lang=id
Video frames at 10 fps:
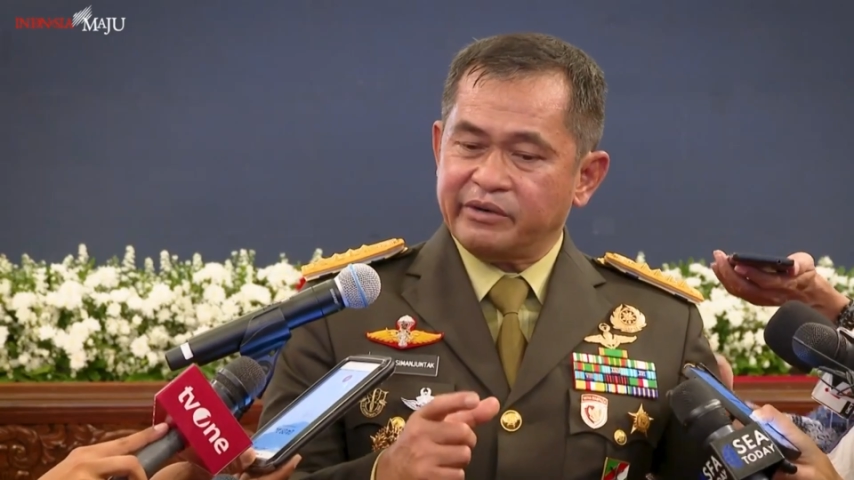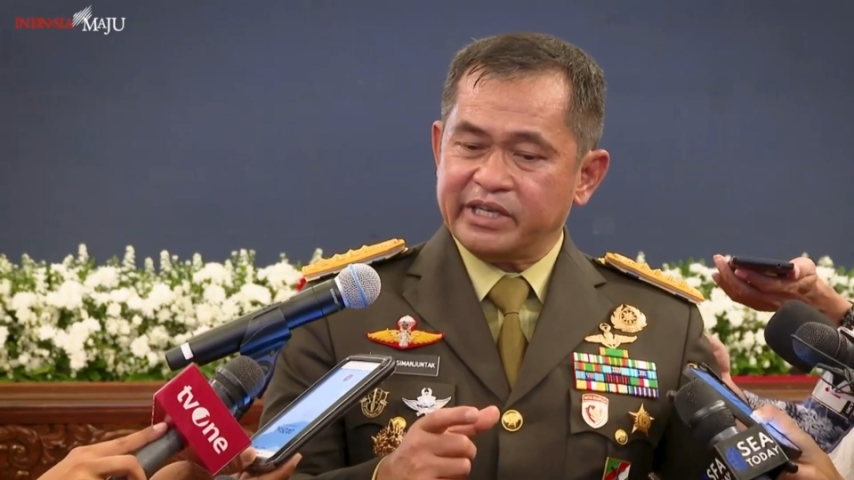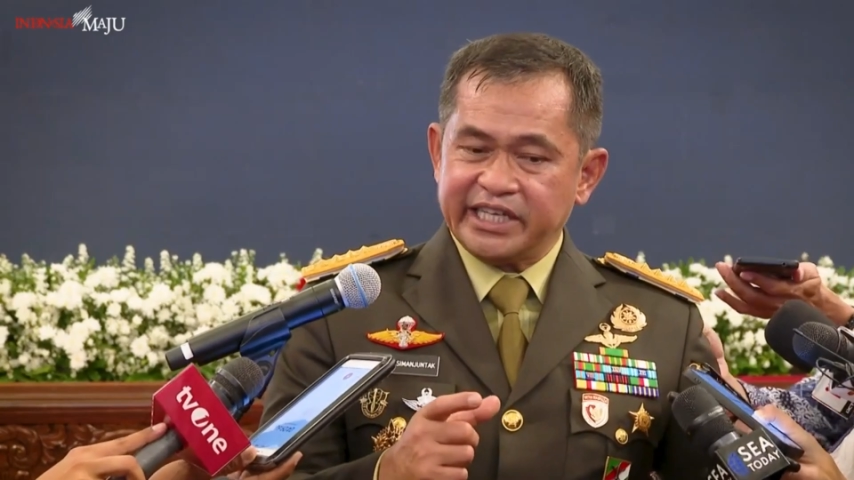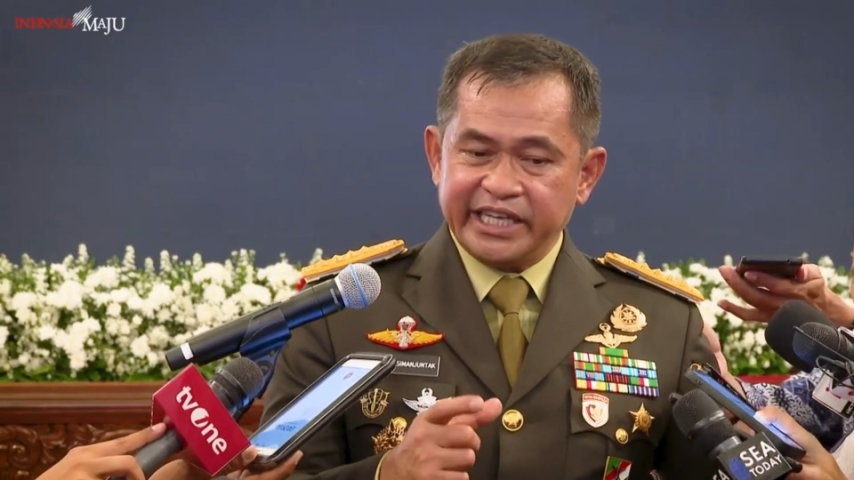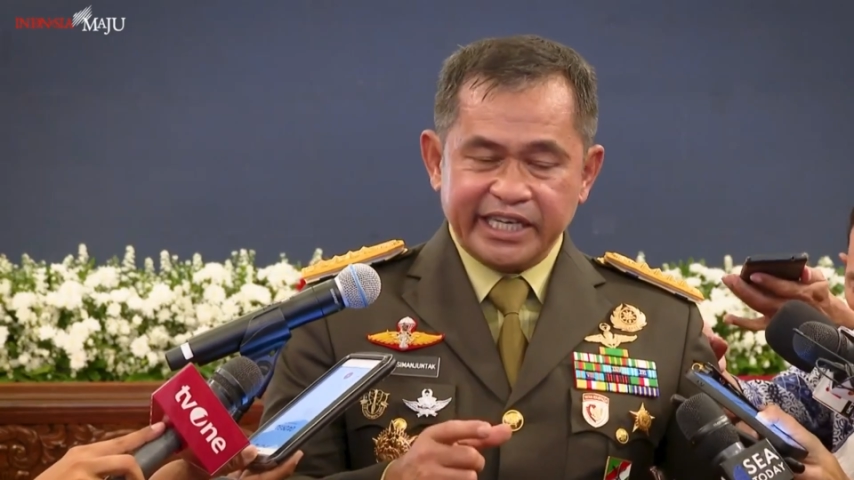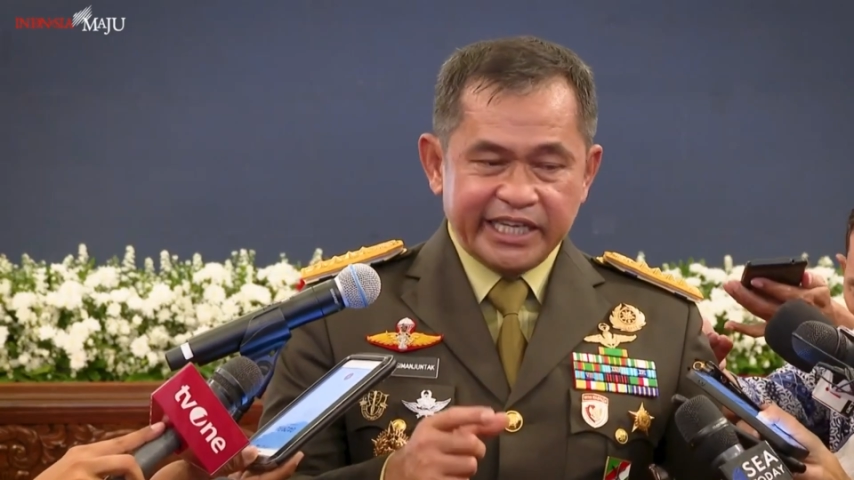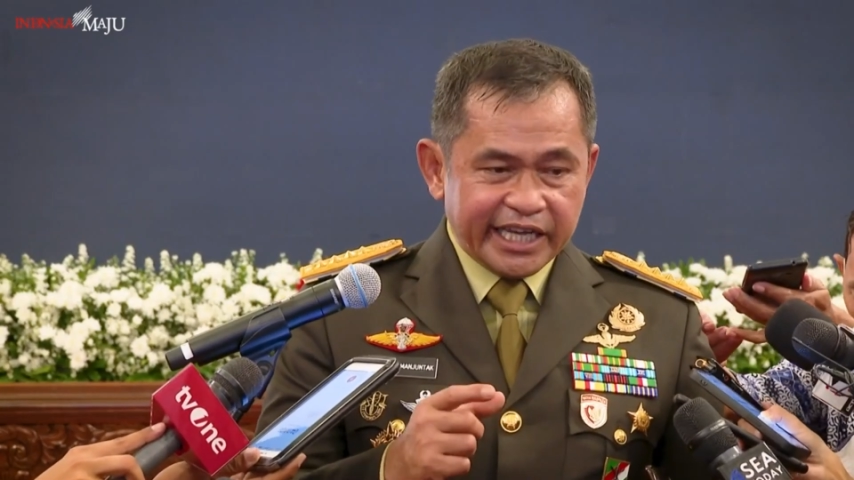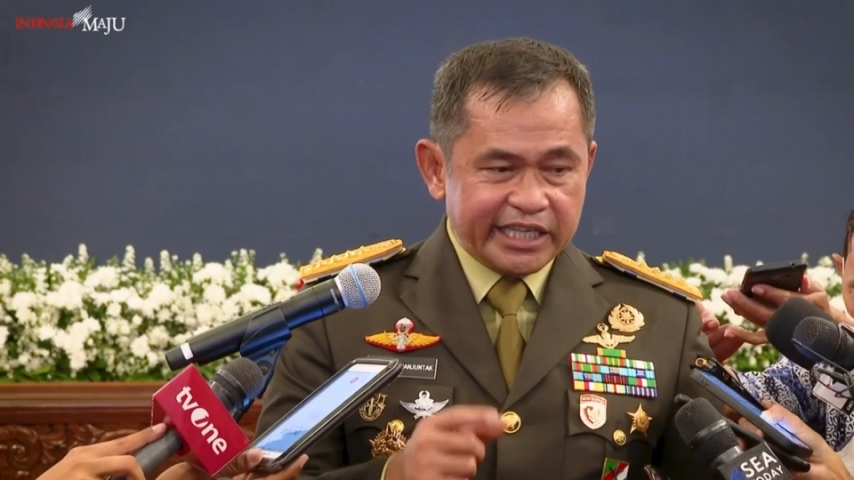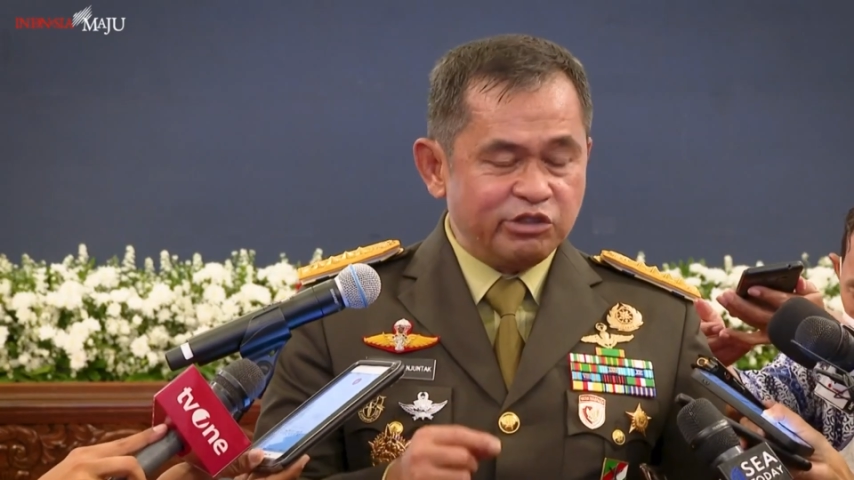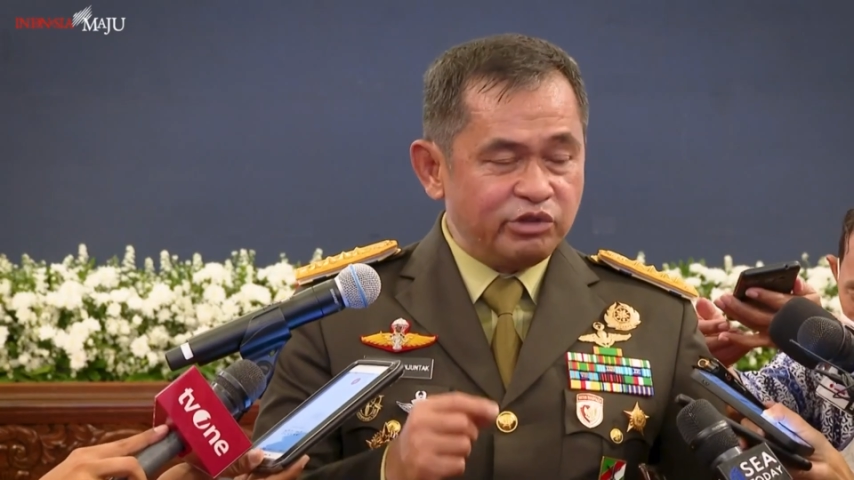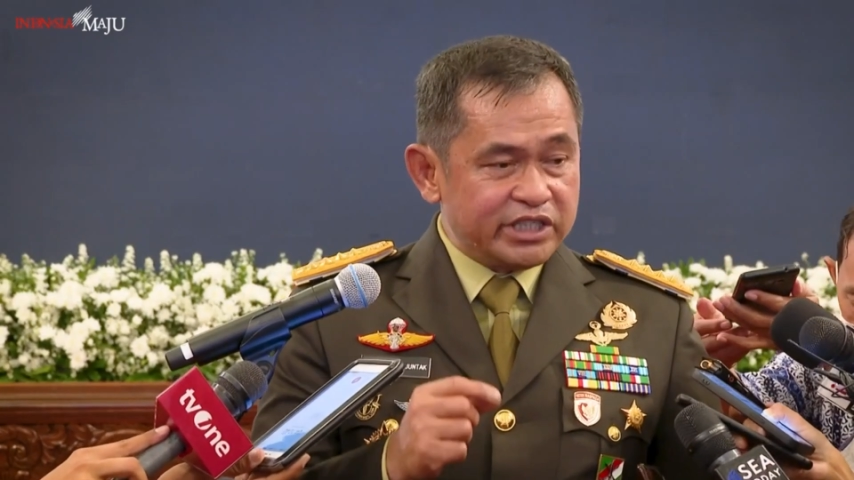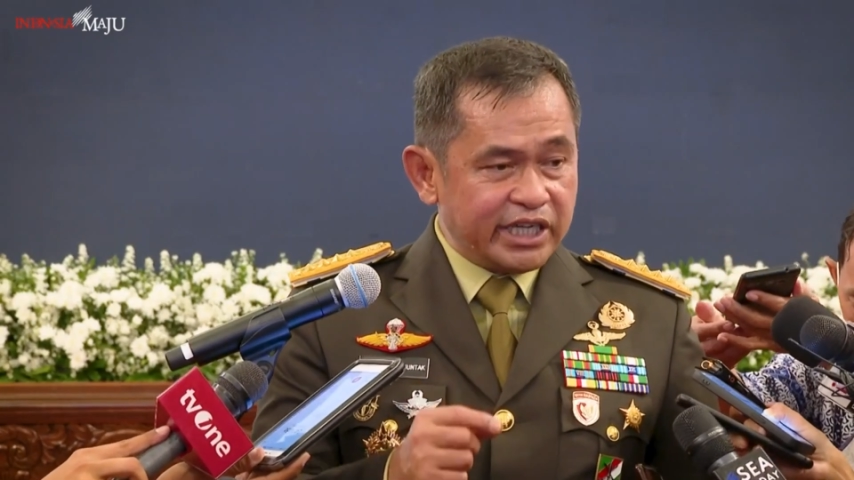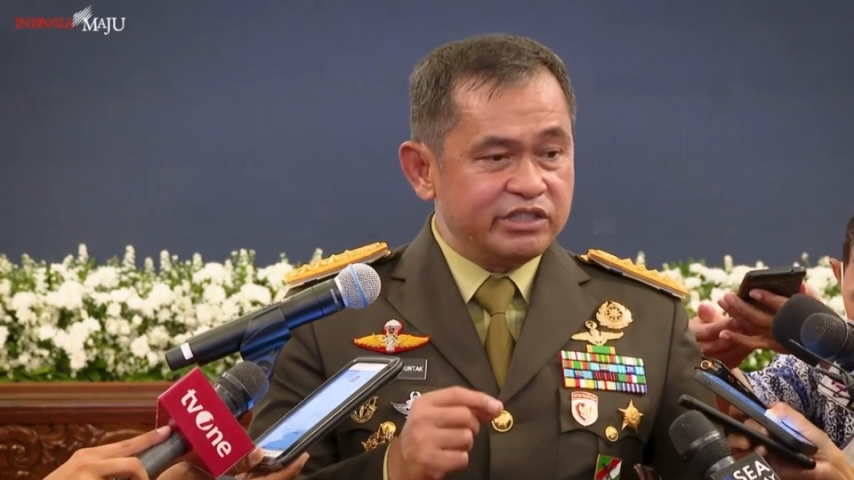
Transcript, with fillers: lawan gerilya itu kita